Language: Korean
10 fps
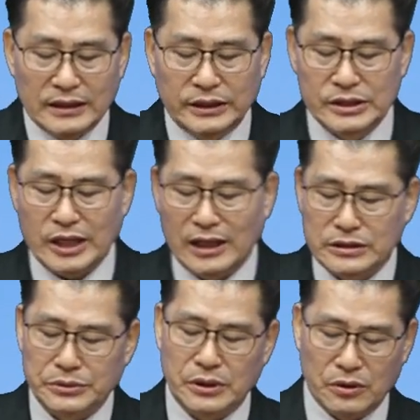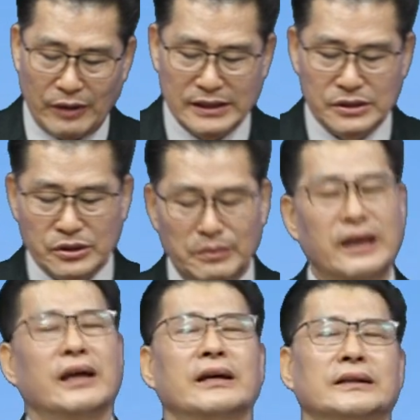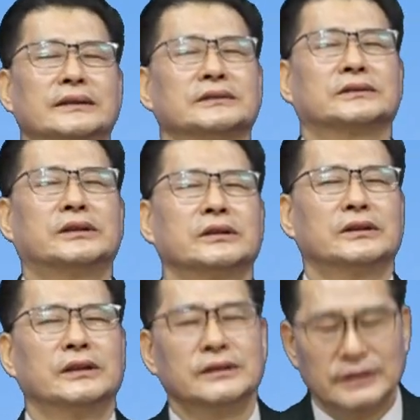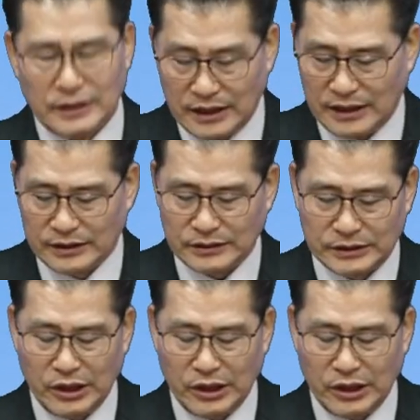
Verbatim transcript: 그 장소적 관점에 그 어,